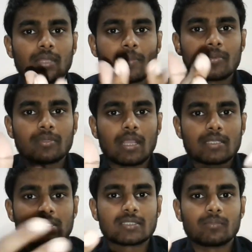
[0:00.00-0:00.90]
आप
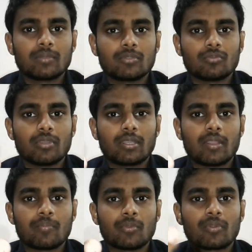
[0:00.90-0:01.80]
आज के समय में जो है
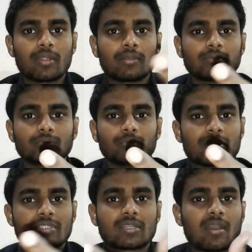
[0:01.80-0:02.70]
कंप्यूटर
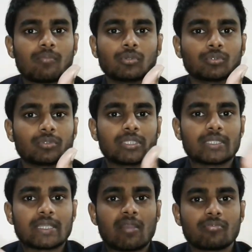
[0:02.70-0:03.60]
बेसिस काम बहुत होते हैं
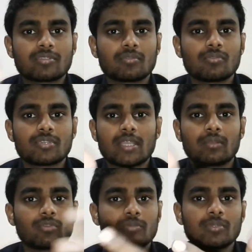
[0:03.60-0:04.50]
चाहे ऑफिस हो चाहे
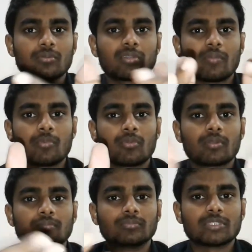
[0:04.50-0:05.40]
कुछ भी हो तो
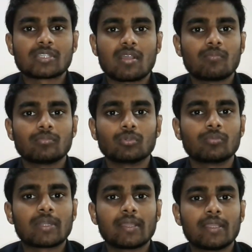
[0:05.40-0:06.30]
कंप्यूटर बेस्ड काम बहुत
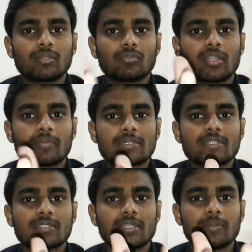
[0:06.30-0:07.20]
बढ़ गए हैं तो ट्रिपल
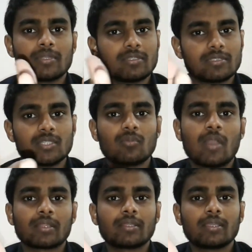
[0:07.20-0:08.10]
सी सर्टिफिकेट इसलिए वो
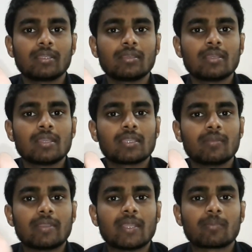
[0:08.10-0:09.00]
मांगते हैं
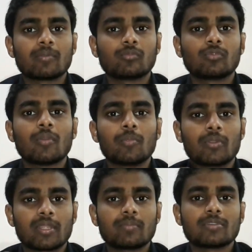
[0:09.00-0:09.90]
कि भाई आपको
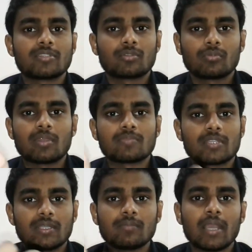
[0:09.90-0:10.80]
कंप्यूटर की बेसिक तो कम
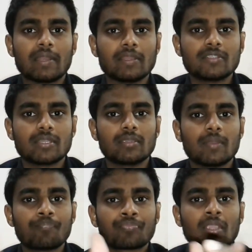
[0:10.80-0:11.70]
से कम आनी ही चाहिए